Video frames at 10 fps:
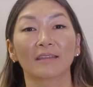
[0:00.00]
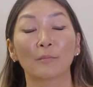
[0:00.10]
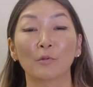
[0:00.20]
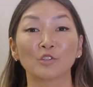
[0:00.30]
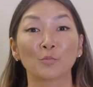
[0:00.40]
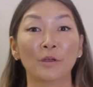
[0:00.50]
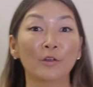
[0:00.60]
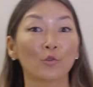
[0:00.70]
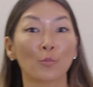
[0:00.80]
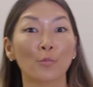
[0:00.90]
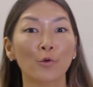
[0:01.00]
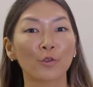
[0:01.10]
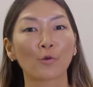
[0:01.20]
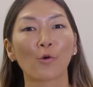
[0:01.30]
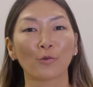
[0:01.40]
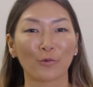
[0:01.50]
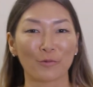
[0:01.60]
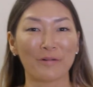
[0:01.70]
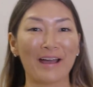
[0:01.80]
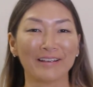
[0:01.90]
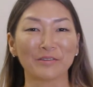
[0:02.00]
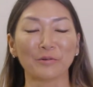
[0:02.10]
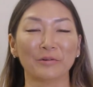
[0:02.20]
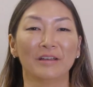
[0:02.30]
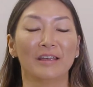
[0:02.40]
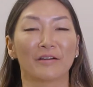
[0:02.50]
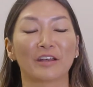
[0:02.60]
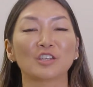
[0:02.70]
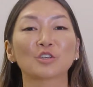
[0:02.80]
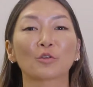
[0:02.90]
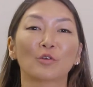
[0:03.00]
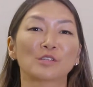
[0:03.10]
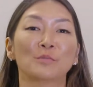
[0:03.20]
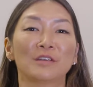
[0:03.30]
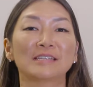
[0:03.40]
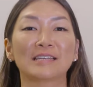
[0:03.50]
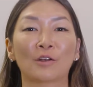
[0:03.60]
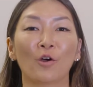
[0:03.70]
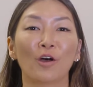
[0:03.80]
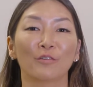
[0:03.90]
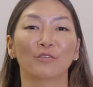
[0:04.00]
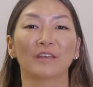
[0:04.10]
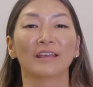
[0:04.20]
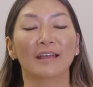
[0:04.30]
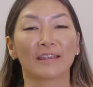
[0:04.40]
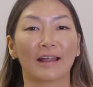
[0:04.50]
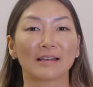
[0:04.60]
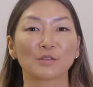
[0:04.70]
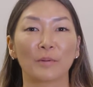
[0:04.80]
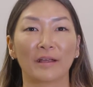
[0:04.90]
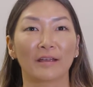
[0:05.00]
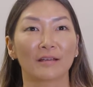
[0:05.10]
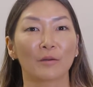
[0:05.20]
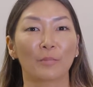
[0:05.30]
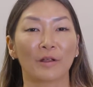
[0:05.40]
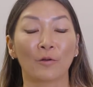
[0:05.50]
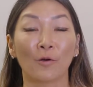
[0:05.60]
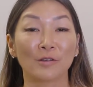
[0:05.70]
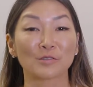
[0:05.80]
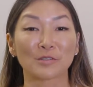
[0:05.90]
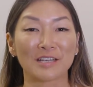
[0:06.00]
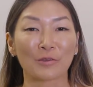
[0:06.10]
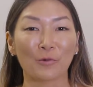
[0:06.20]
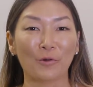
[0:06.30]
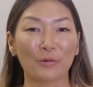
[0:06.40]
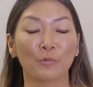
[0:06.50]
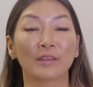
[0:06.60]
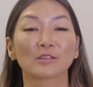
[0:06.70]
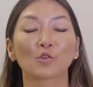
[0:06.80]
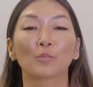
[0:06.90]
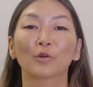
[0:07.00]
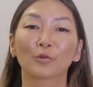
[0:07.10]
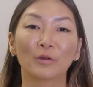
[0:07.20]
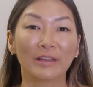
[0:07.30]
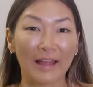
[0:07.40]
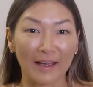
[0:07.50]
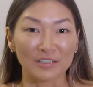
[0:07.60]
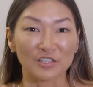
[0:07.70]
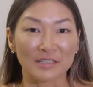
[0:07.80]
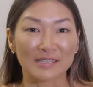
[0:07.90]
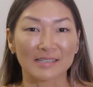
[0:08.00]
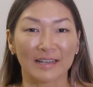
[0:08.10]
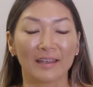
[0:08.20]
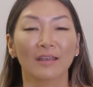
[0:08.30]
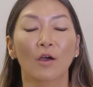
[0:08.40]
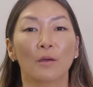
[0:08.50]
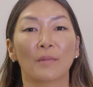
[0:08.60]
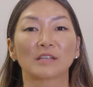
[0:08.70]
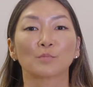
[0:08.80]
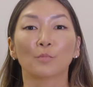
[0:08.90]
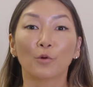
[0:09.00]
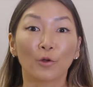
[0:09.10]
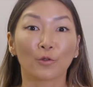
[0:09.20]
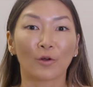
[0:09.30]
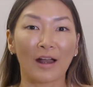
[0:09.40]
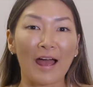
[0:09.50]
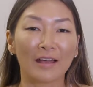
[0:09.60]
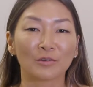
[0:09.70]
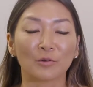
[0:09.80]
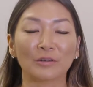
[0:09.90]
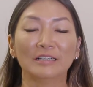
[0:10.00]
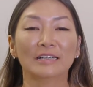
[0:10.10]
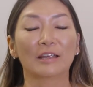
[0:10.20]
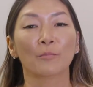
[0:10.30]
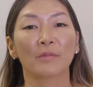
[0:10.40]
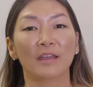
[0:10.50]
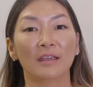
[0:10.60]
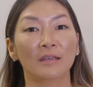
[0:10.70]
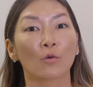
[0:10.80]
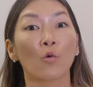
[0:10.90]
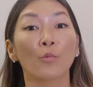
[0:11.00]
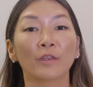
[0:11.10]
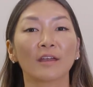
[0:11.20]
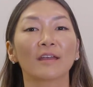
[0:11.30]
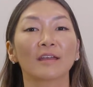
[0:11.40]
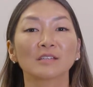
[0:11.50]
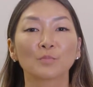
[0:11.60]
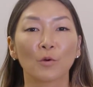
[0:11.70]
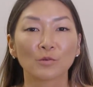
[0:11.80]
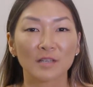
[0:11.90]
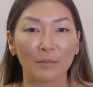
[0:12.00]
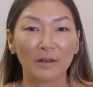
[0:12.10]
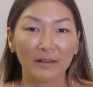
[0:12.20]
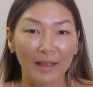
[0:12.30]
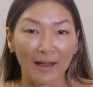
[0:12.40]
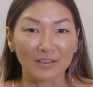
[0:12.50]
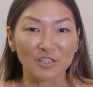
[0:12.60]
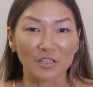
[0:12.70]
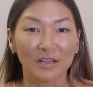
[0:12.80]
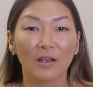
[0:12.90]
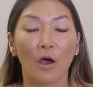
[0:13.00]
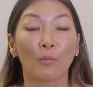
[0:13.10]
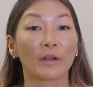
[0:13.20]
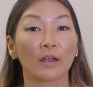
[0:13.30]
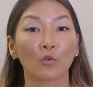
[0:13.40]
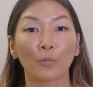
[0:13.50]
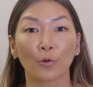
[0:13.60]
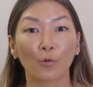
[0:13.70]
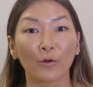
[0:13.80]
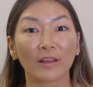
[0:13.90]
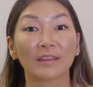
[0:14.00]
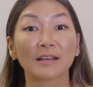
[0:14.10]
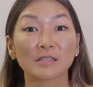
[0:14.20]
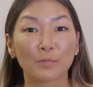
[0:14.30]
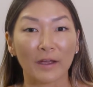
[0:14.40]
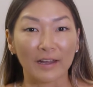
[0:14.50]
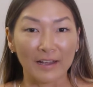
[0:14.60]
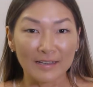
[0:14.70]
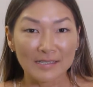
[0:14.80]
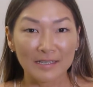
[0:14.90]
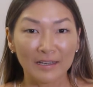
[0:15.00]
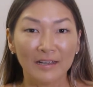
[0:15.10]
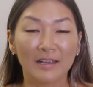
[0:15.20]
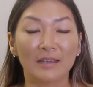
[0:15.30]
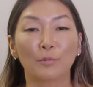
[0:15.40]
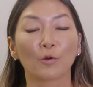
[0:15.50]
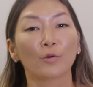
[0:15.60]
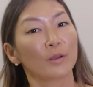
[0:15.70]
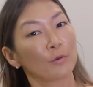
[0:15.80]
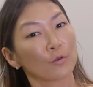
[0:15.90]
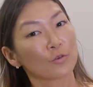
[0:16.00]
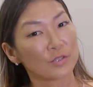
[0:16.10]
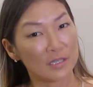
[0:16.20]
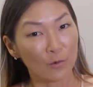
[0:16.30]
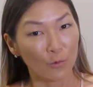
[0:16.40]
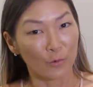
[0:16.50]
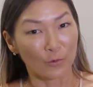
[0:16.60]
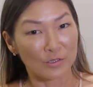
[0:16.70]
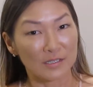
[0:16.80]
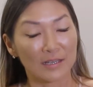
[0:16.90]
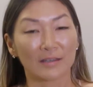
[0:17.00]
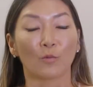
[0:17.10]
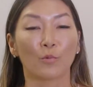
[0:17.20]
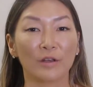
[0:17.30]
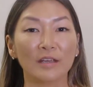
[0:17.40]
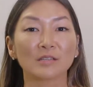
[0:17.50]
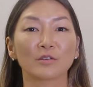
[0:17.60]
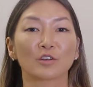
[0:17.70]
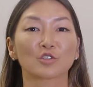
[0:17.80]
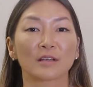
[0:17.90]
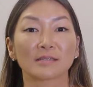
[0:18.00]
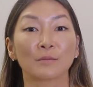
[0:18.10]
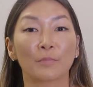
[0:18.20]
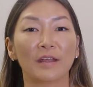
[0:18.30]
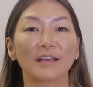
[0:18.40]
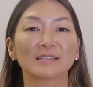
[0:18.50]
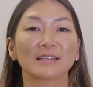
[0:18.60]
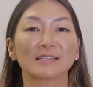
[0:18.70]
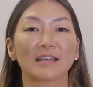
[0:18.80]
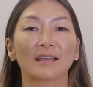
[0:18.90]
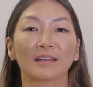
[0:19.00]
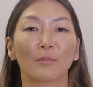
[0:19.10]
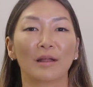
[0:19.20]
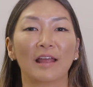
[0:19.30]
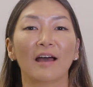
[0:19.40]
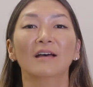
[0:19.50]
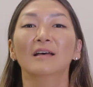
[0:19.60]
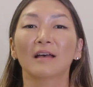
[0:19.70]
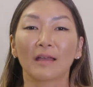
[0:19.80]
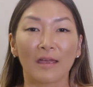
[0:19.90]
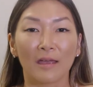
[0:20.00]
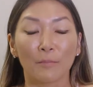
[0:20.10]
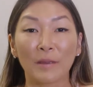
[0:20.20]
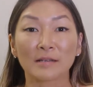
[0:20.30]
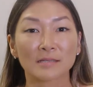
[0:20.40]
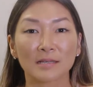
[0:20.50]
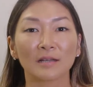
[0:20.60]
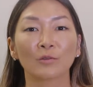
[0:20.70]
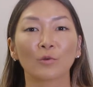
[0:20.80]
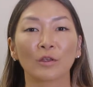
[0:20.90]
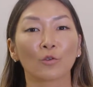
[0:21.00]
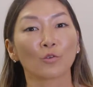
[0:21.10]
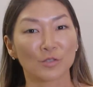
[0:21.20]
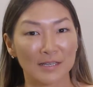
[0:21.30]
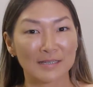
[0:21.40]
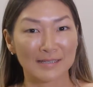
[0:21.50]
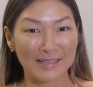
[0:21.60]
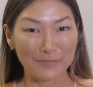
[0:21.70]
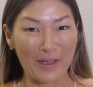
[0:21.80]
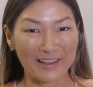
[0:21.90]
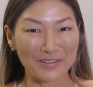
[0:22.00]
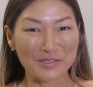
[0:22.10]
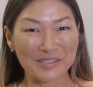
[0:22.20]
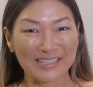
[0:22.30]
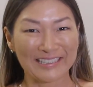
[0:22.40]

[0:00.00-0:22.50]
Depois de um período muito conturbado, eu acredito que 2019 traz para nós o setor muitas oportunidades, né? Mas por outro lado, também com muita responsabilidade. O mercado procura transparência e procura produtos seguros. Então, por isso eu acho que as empresas têm que trabalhar é, pensando em todos esses aspectos.